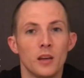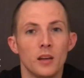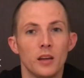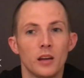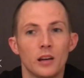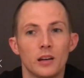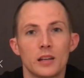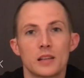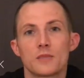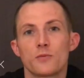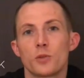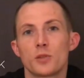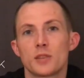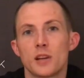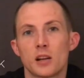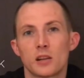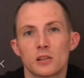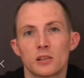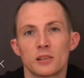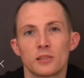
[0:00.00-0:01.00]
Ja, jetzt würde ich
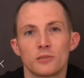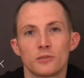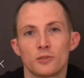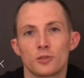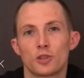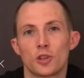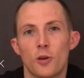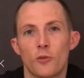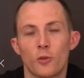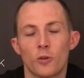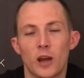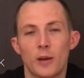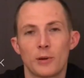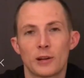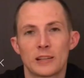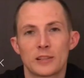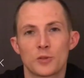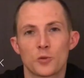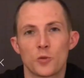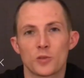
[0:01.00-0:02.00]
sagen, schauen wir noch
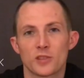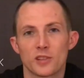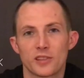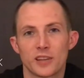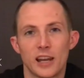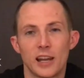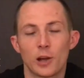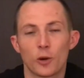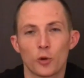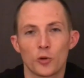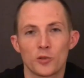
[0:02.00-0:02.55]
einmal ganz kurz im Keller